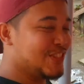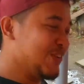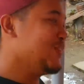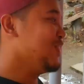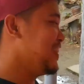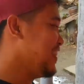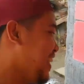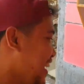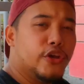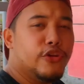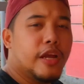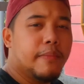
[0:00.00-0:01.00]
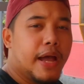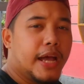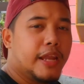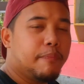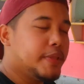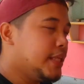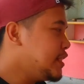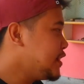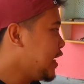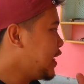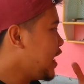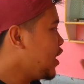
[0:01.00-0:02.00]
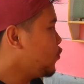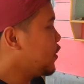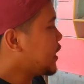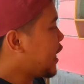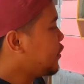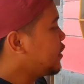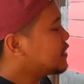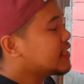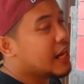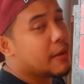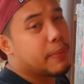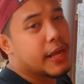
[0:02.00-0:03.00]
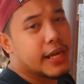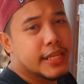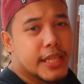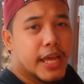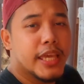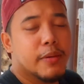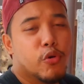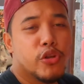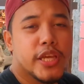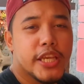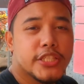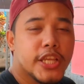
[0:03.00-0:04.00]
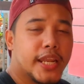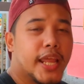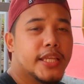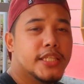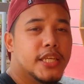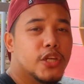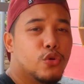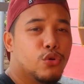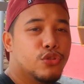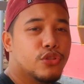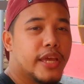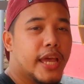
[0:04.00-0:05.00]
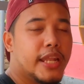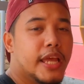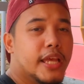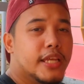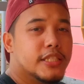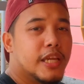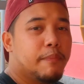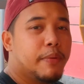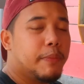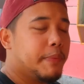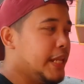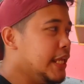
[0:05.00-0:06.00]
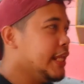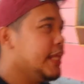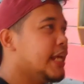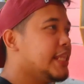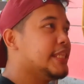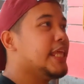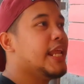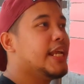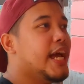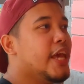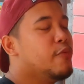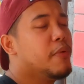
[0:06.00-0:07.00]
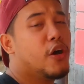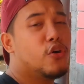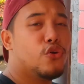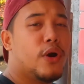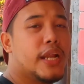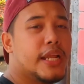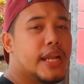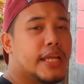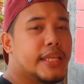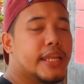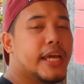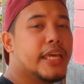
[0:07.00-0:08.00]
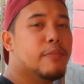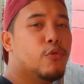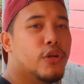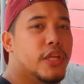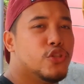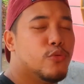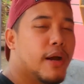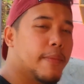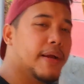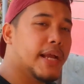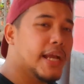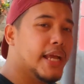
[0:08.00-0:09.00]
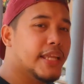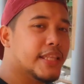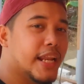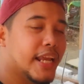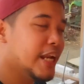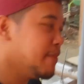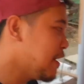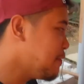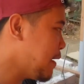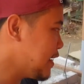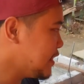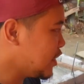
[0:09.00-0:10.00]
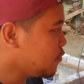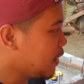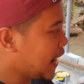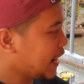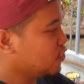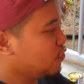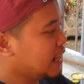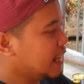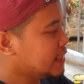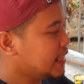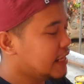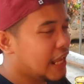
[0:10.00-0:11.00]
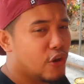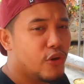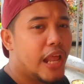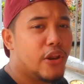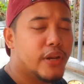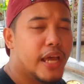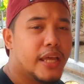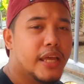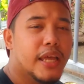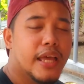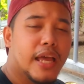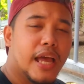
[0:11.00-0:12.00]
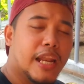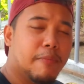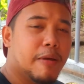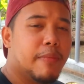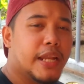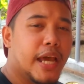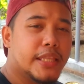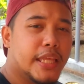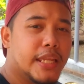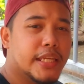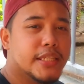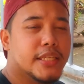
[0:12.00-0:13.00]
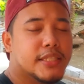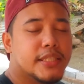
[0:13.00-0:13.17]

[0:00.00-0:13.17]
soon. So ayun nga mga kalapatid, sa nakakuha tayo ng isang napakagandang ibon kay Sir Ray G. Cruz. Ayan, syempre pinili natin talaga yung mga kukuhanan natin ng ibon is yung mga magagaling talaga ng mga pasir, yung mga idol natin, lalo-lalo na alam naman natin na si